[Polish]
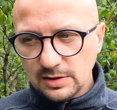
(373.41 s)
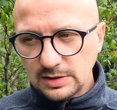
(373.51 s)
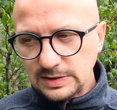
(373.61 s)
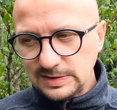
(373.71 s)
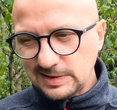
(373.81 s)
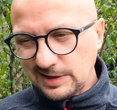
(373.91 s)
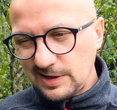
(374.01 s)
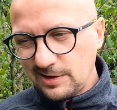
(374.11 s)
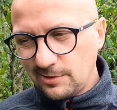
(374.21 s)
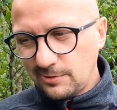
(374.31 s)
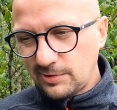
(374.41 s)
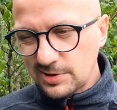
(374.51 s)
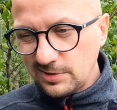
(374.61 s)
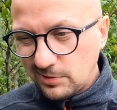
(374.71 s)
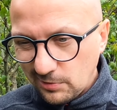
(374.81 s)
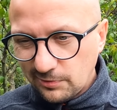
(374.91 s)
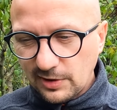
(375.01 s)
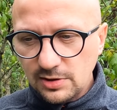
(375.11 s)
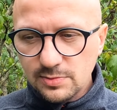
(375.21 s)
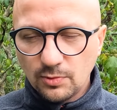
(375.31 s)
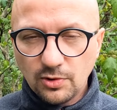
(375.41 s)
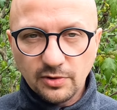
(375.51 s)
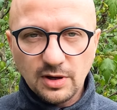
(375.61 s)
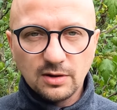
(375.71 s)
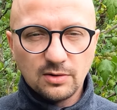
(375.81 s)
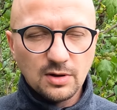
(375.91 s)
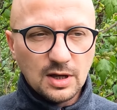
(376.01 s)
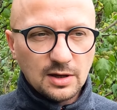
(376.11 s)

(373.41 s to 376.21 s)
y, takiego właśnie triumfalizmu chorego,